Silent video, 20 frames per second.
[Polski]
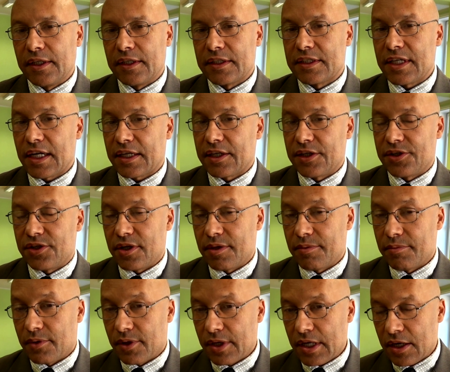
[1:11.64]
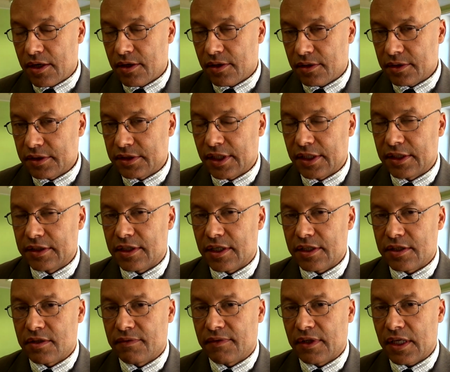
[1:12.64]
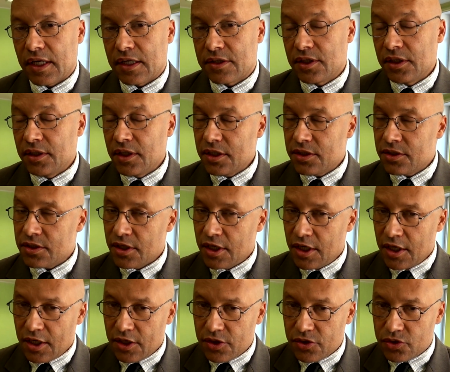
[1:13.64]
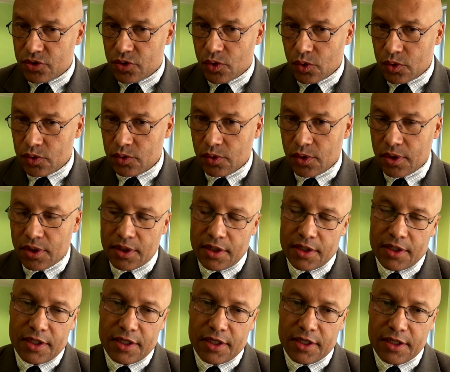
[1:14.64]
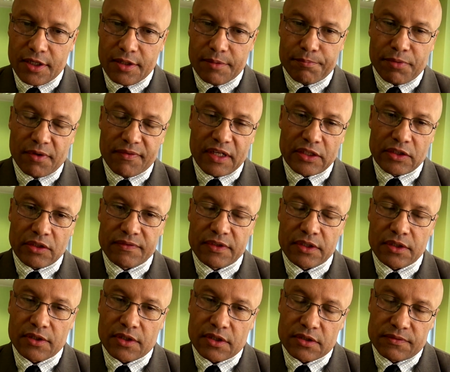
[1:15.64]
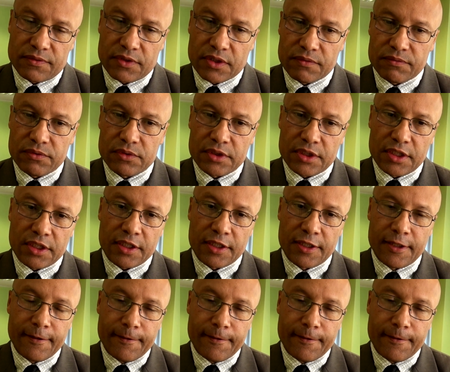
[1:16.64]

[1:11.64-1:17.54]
zakresie mojego zainteresowania, czy też struktur powiatowych oraz wojewódzkich